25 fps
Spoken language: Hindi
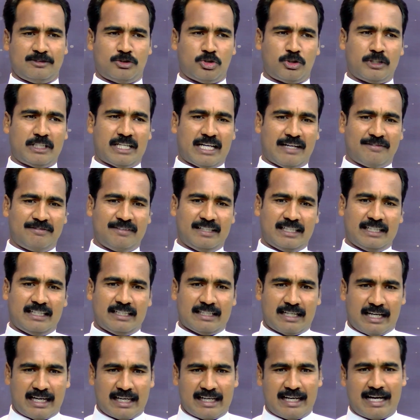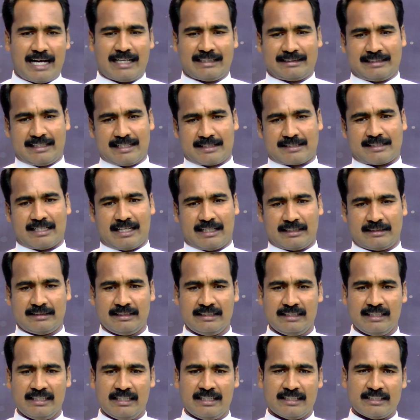दुनियावी हालात के
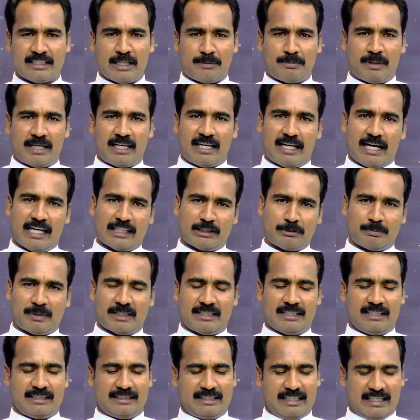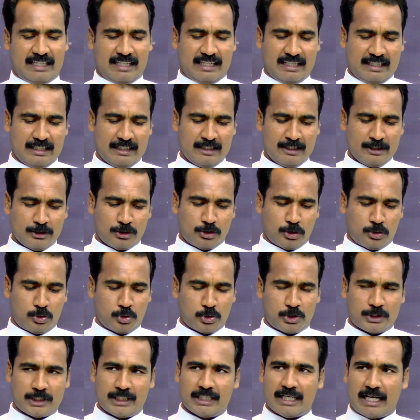साथ जब हालात बदलते हैं तो
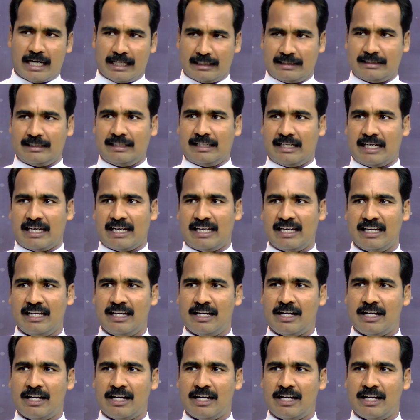खुशी आती है